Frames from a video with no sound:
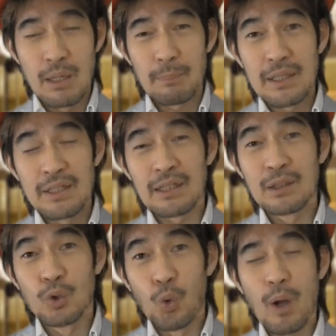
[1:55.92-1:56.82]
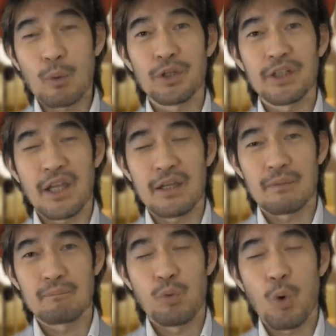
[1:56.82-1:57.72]
เมื่อไปเรียนรู้กับคนเก่
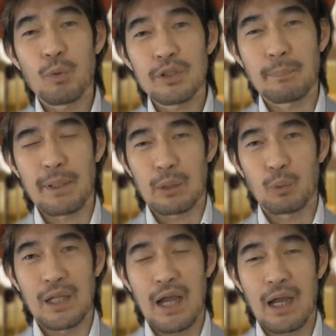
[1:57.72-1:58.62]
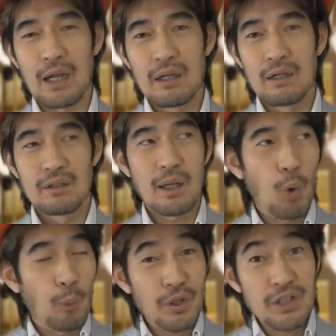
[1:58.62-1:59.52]
งๆ ผมก็จะประหยัดเวลา แล้วผม